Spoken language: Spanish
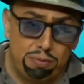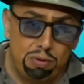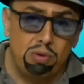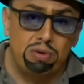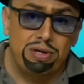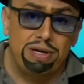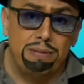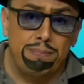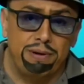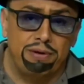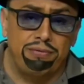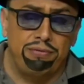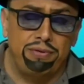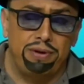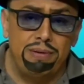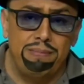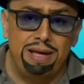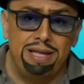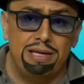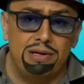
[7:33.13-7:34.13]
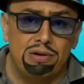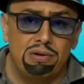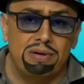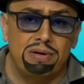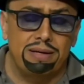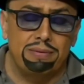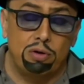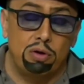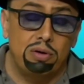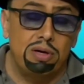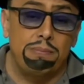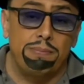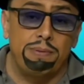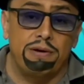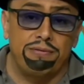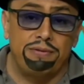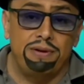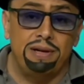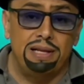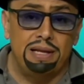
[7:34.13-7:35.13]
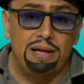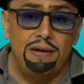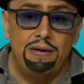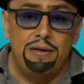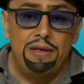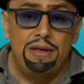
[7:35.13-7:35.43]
con el perfil médico, que, con el perfil